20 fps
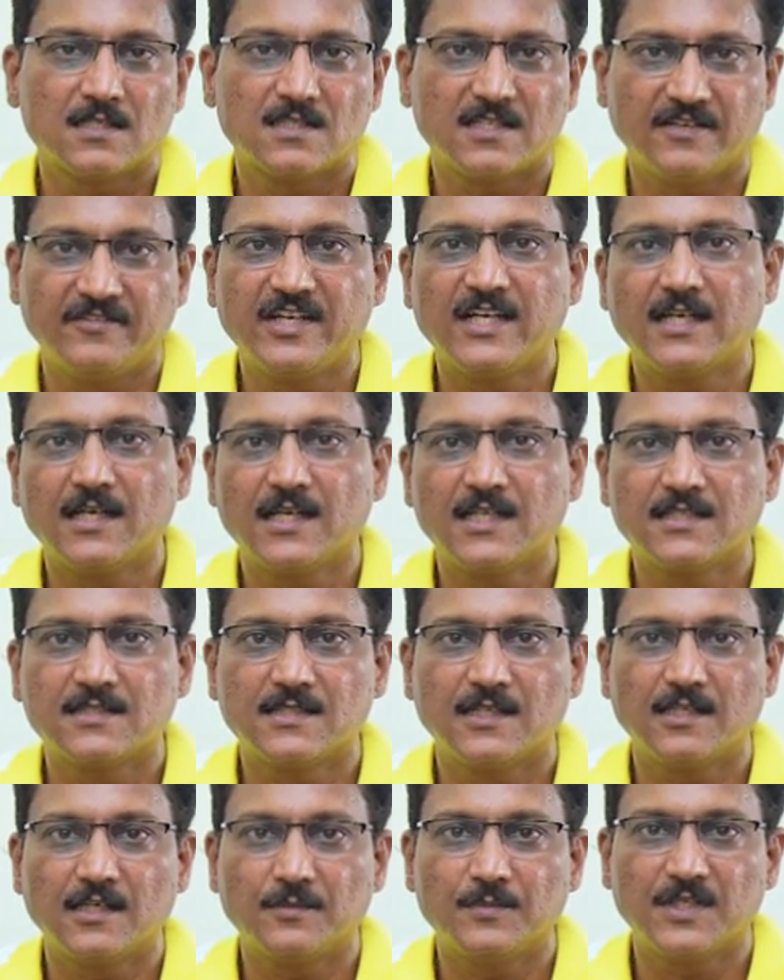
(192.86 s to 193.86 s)
సెవెంటీ నైన్
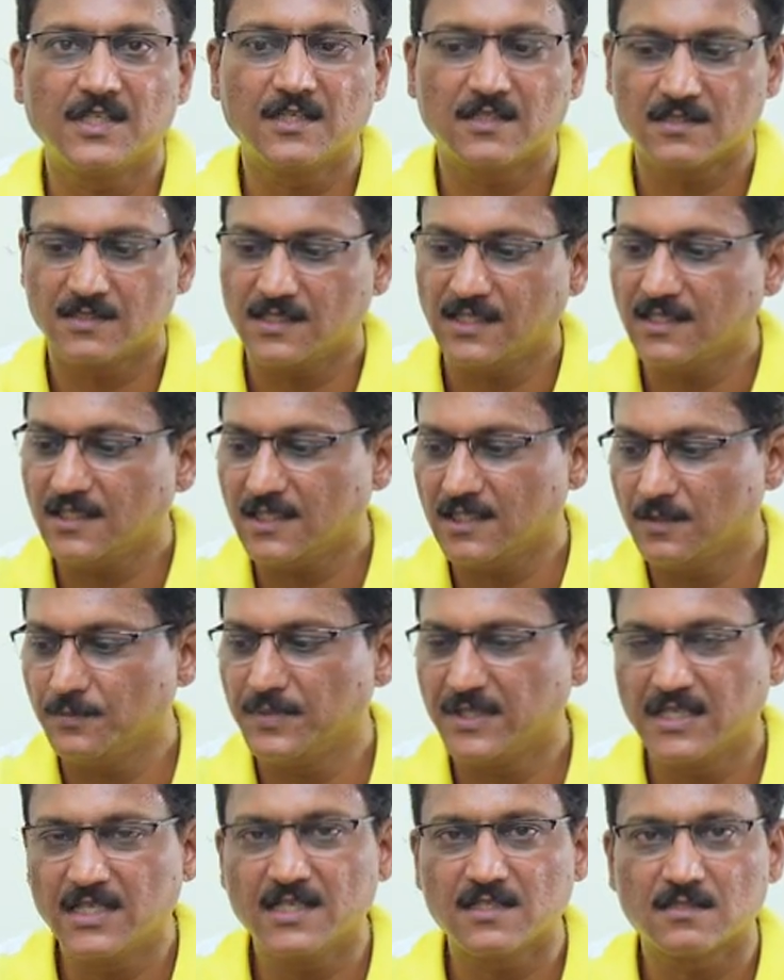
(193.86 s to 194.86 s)
సెంటీమీటర్స్ అంటే ఇది
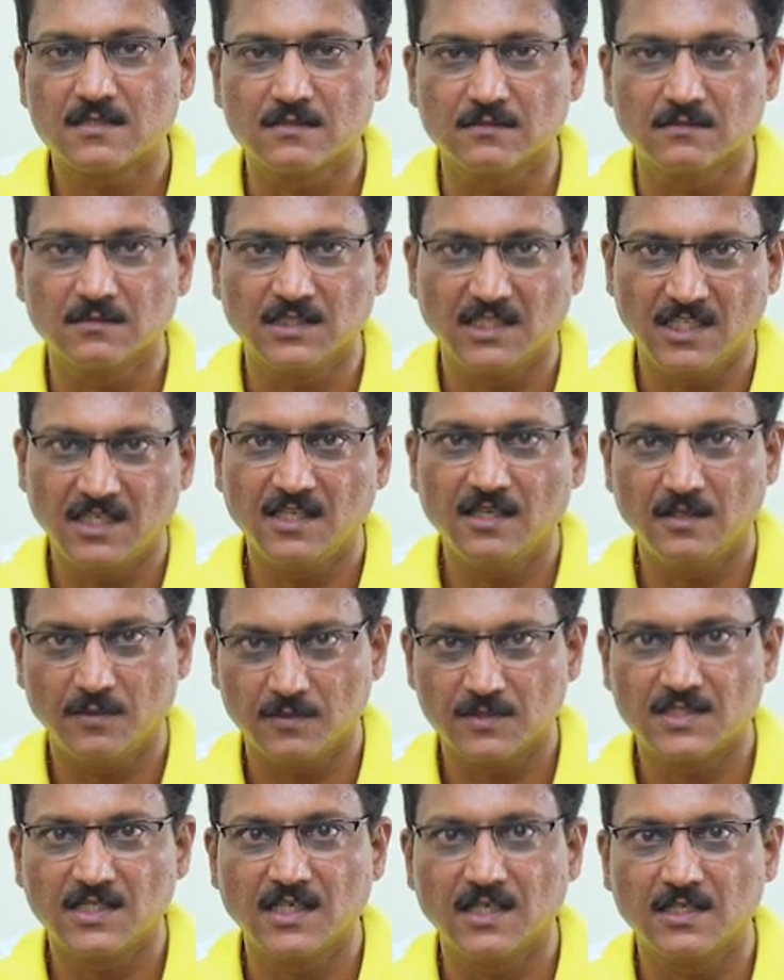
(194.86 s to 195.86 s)
బిగ్గెస్ట్ ఈ
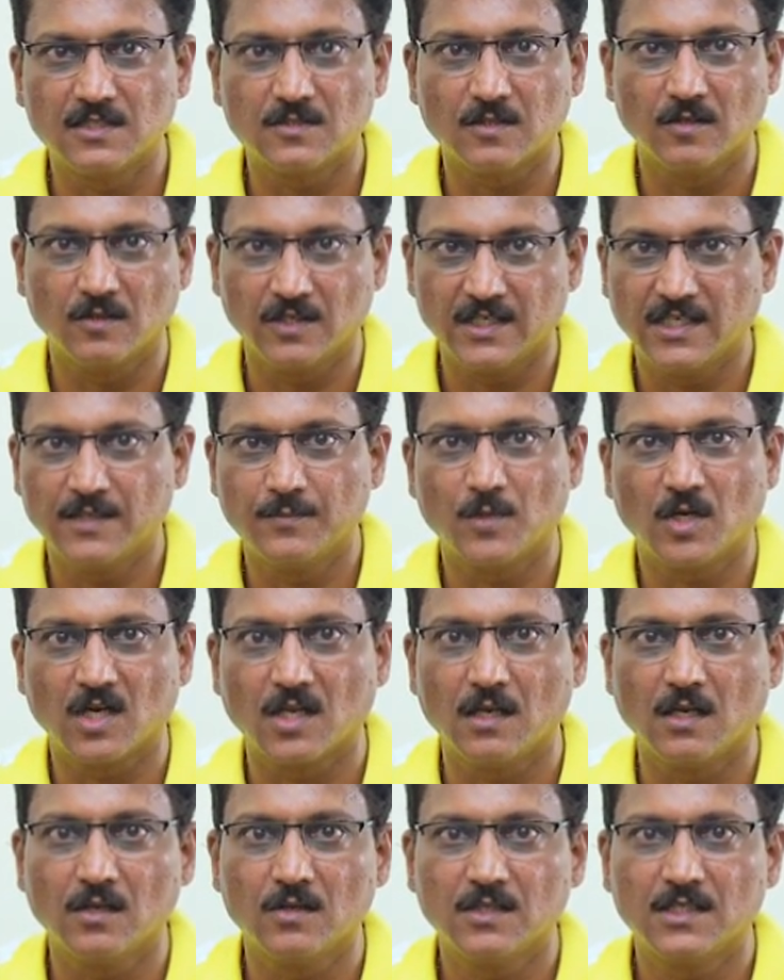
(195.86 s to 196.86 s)
సిరీస్లో ఈ
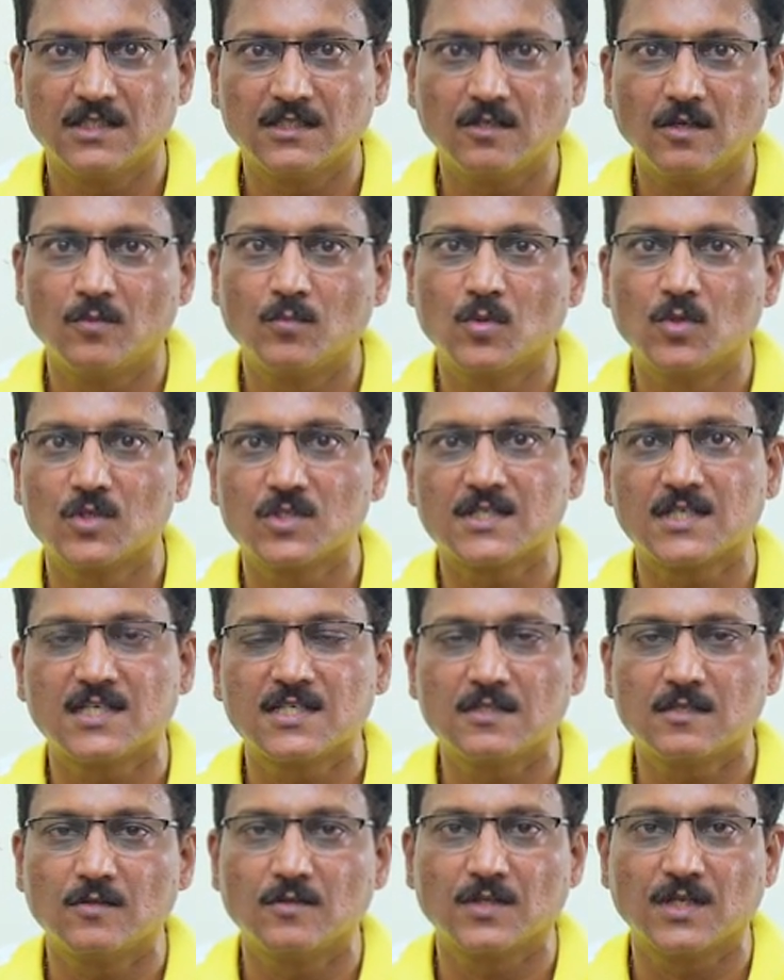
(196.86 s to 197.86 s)
మోడల్లో ఇందులో మూడు
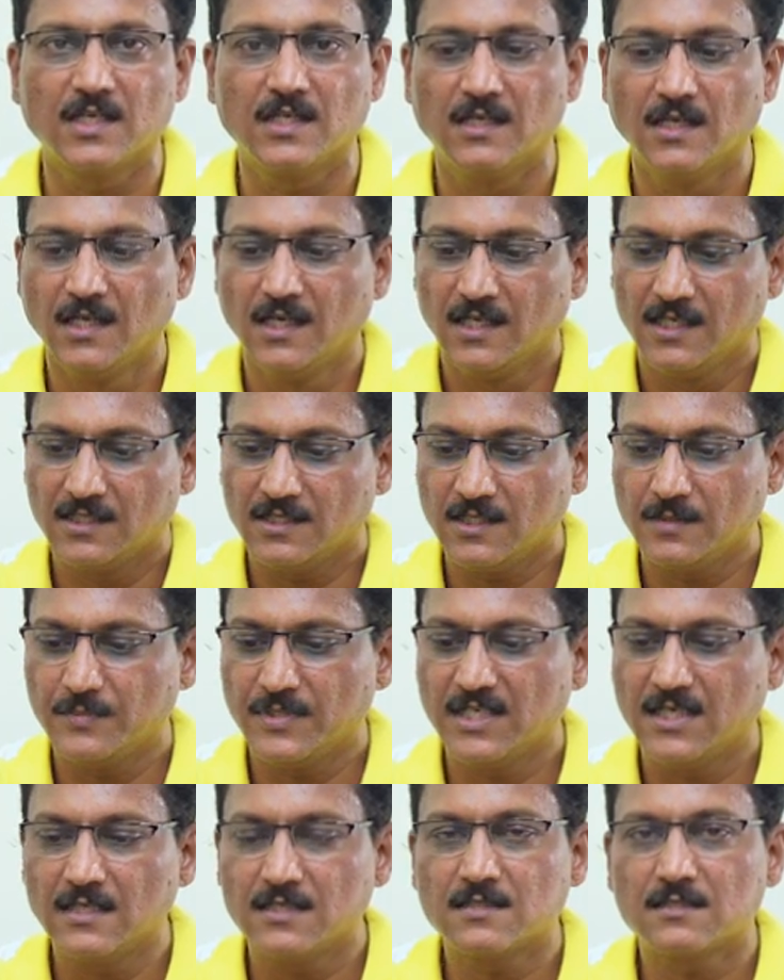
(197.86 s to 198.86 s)
సైజులు ఉన్నాయి అయితే
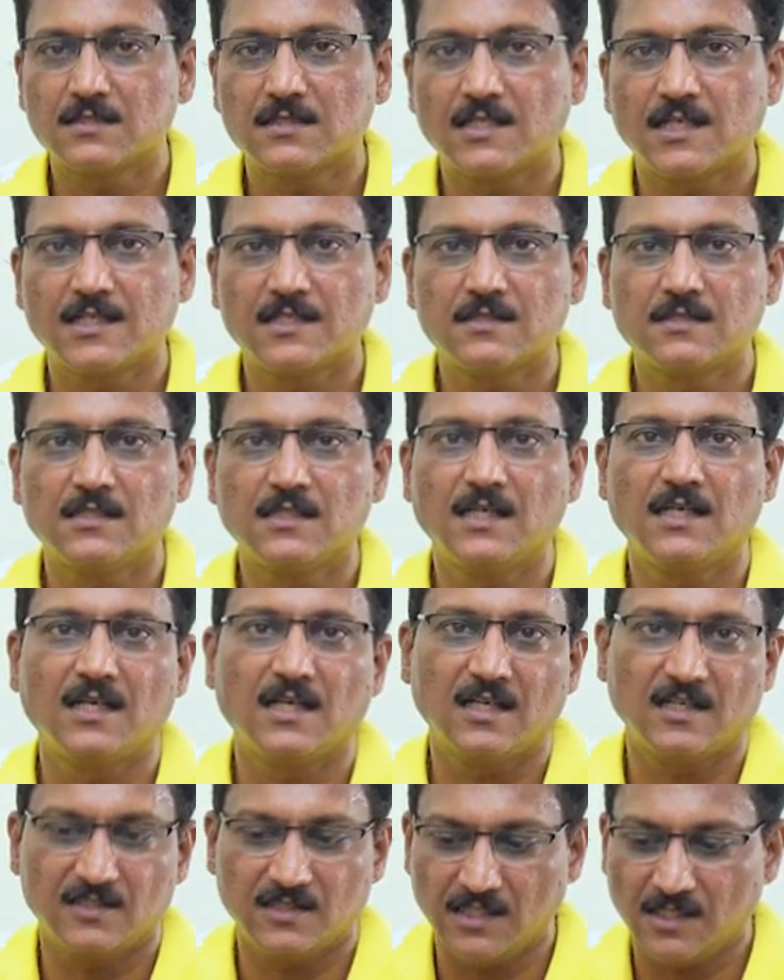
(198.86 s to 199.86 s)
బిగ్గెస్ట్ సైజ్ది
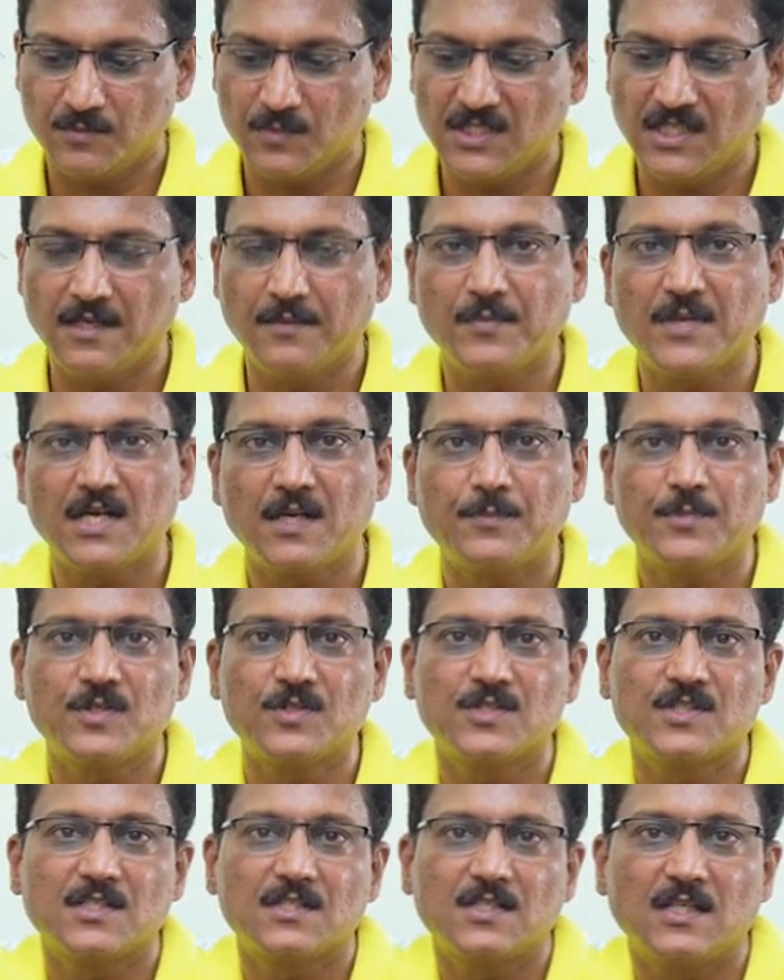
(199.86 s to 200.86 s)
దాని మీద ఎంఆర్పి
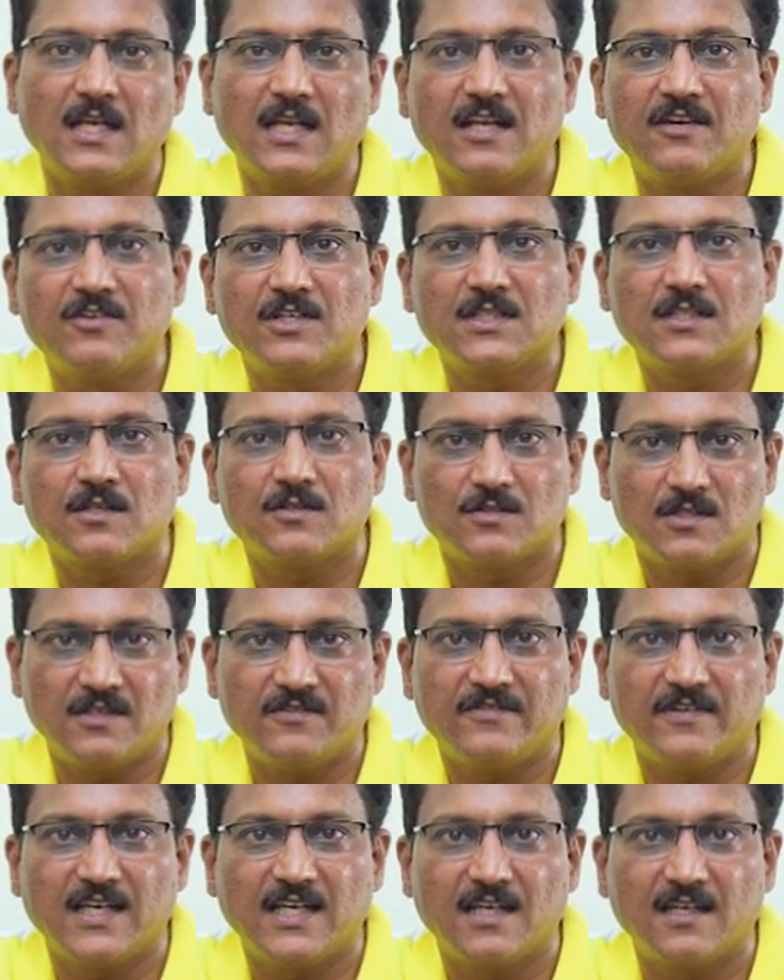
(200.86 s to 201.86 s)
వచ్చేసి లెవెన్
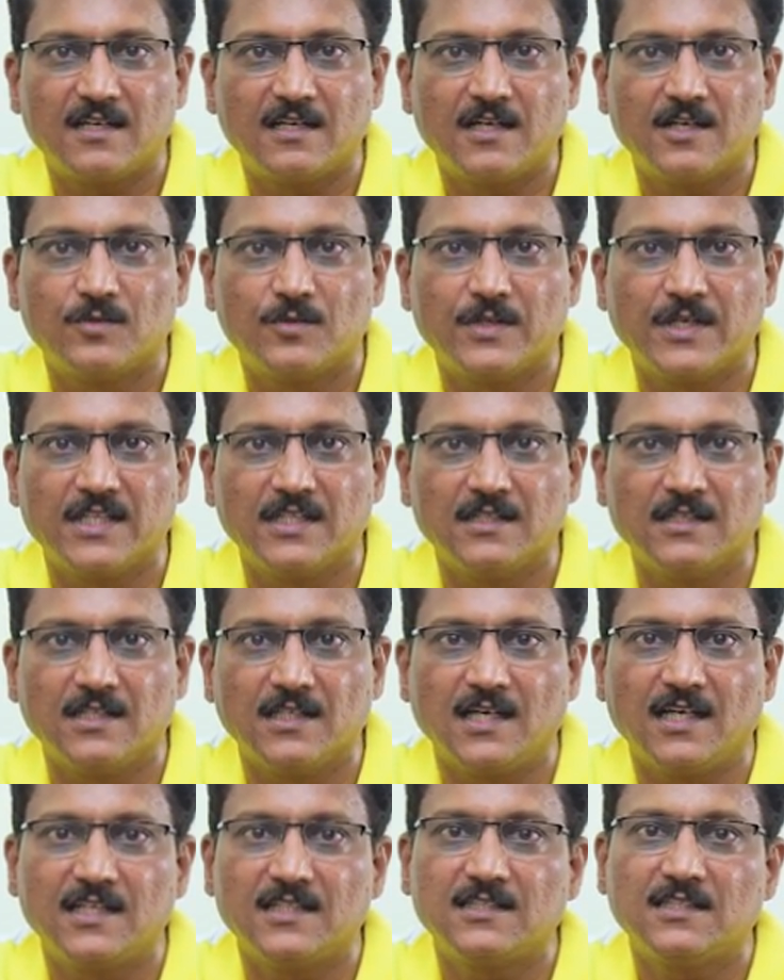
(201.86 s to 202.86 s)
థౌజండ్ ఫైవ్ హండ్రెడ్ ఉండింది
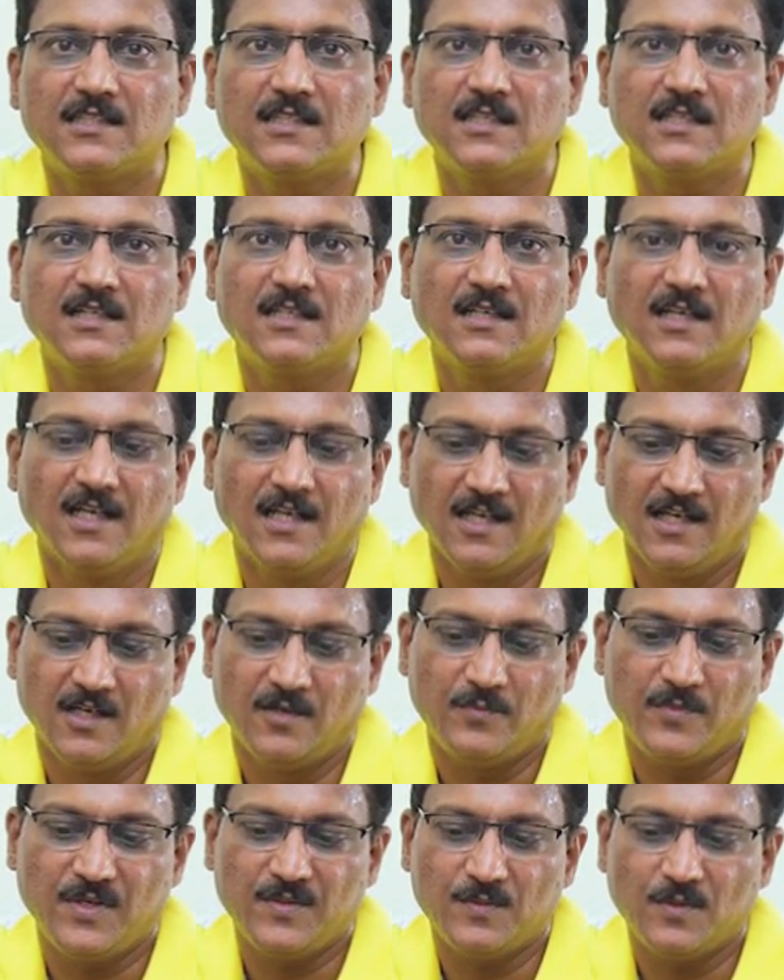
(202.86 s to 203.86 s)
అయితే
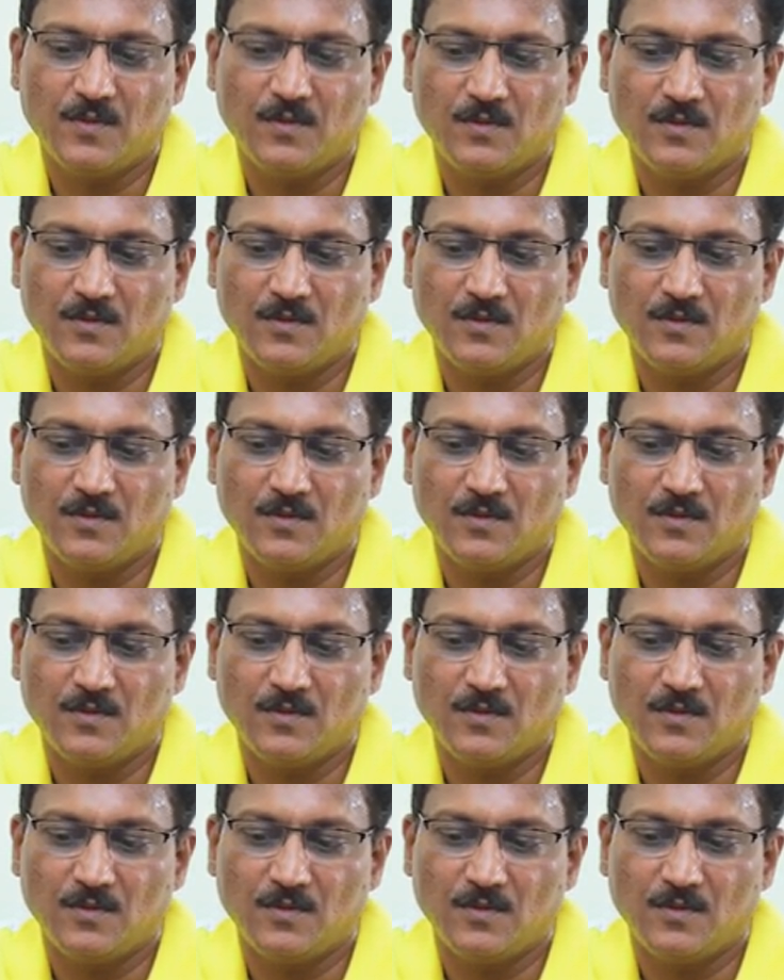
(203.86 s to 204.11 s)
మేము